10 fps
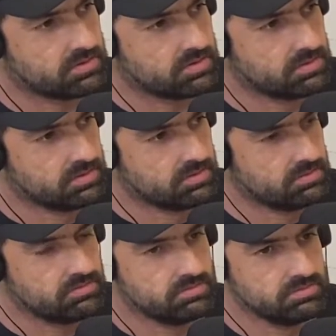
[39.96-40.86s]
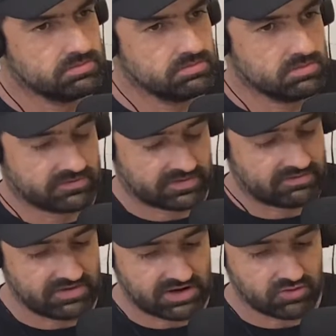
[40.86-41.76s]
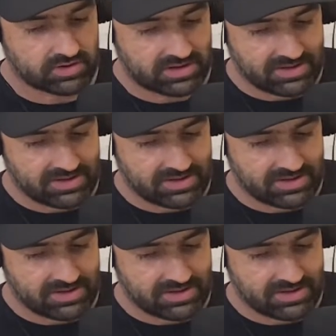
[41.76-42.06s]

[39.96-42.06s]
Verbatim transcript: Porra, chegou a ficar sem nenhum sem vereador. vereador.